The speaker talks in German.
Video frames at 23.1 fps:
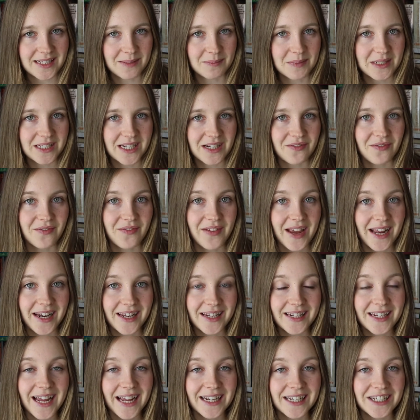die mit den
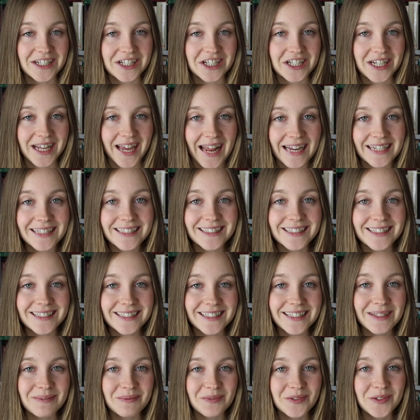Wellen an den Strand
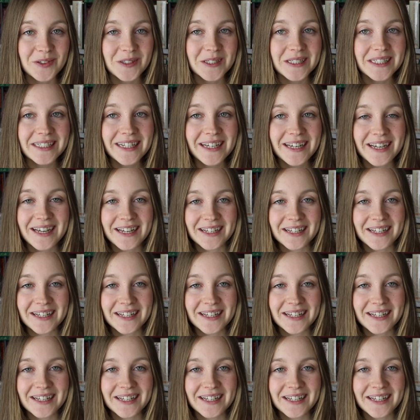getrieben wurden.